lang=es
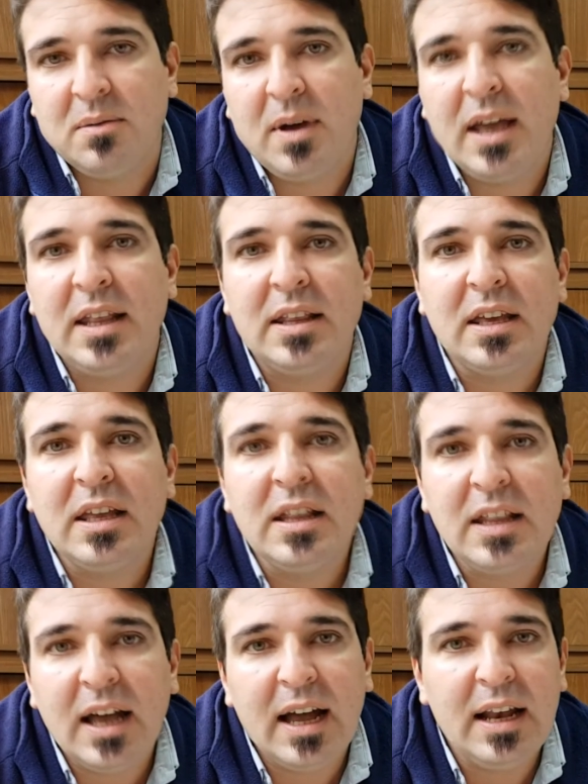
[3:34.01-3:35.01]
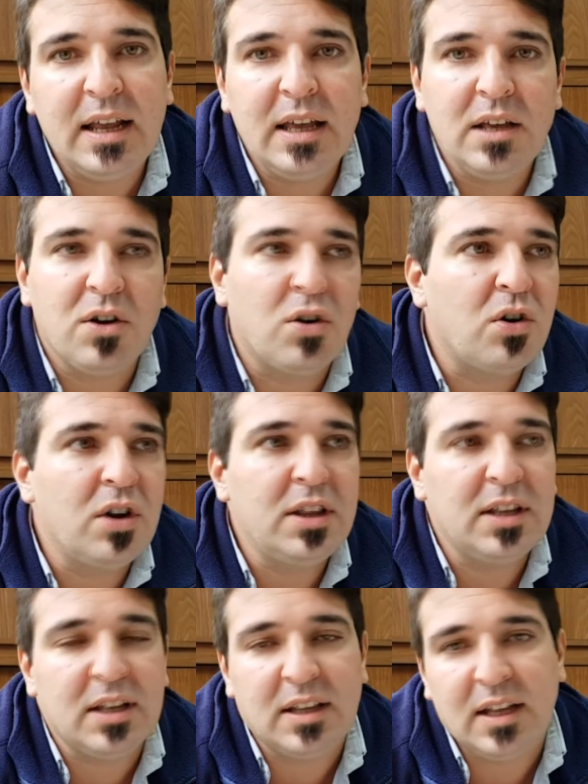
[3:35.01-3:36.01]
20 quintales, hoy
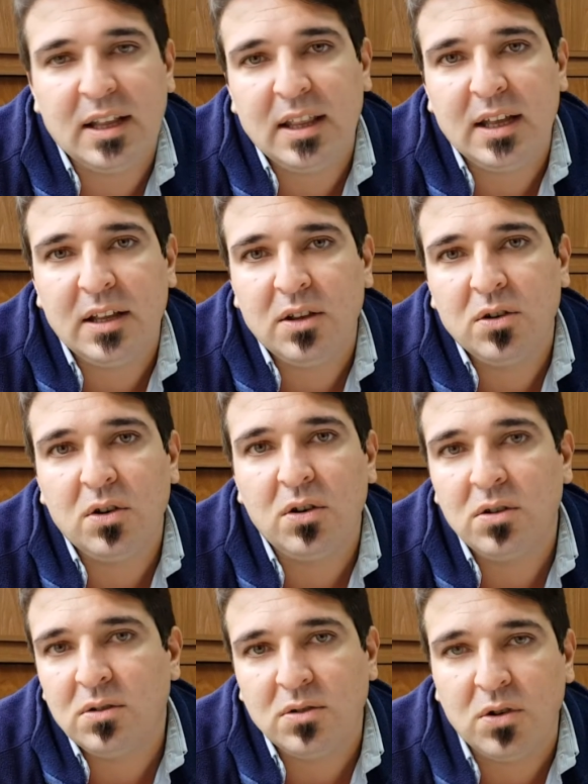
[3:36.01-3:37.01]
te están dando,